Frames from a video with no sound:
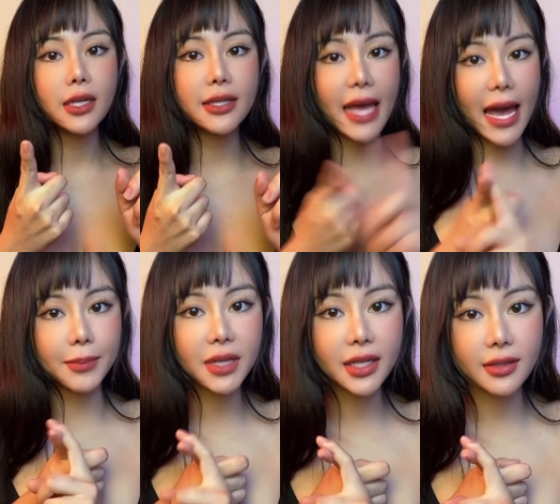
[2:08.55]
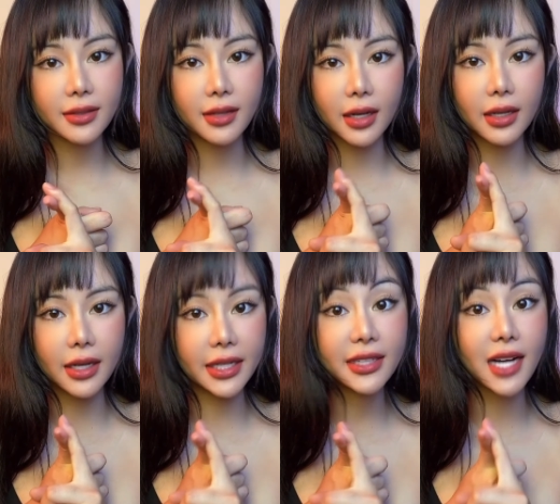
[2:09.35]
giảm cái uh,
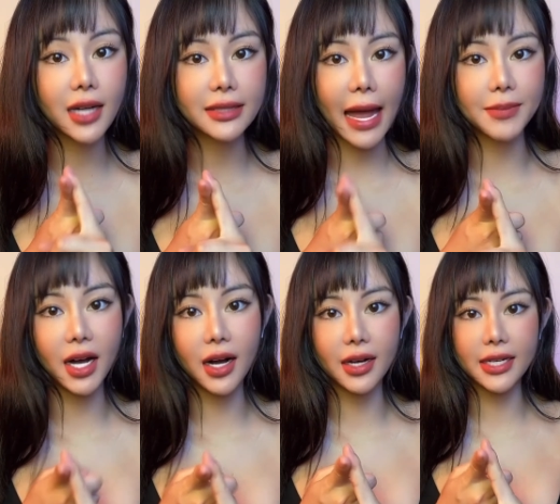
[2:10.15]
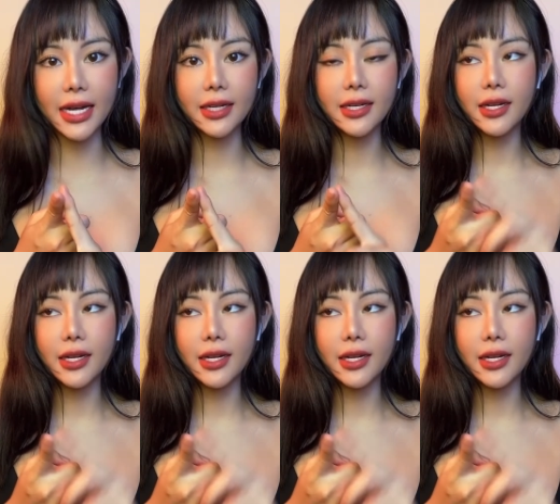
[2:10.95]
liệt cái cơ tạm thời nè